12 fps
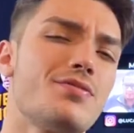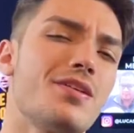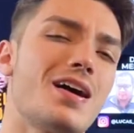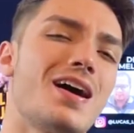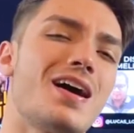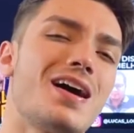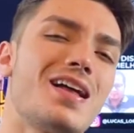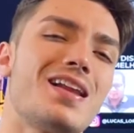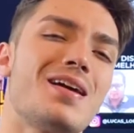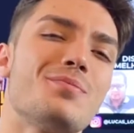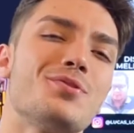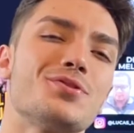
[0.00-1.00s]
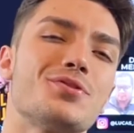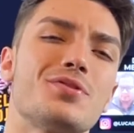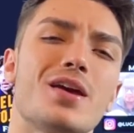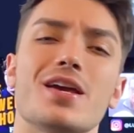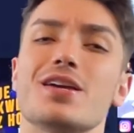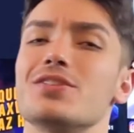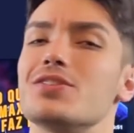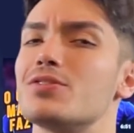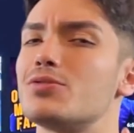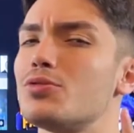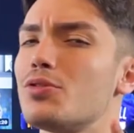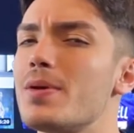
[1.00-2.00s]
Fala, monstros do
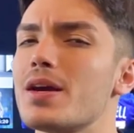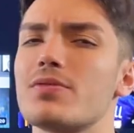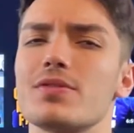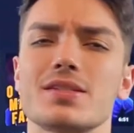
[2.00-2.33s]
RG. Tudo bem com